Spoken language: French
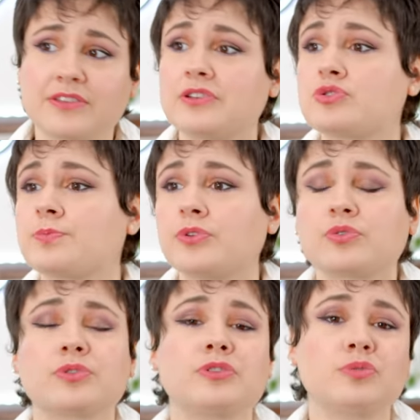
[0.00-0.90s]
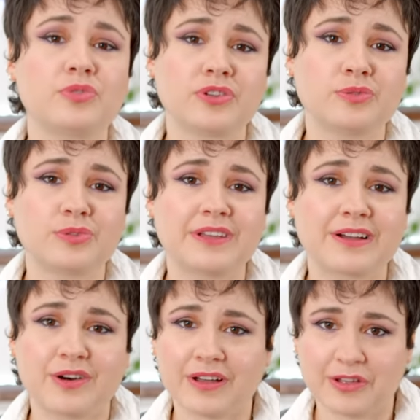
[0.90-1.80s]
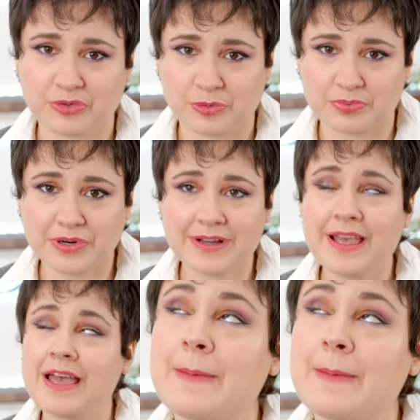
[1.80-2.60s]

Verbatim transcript: et ça, je pense qu'on est tous et toutes d'accord avec ce point,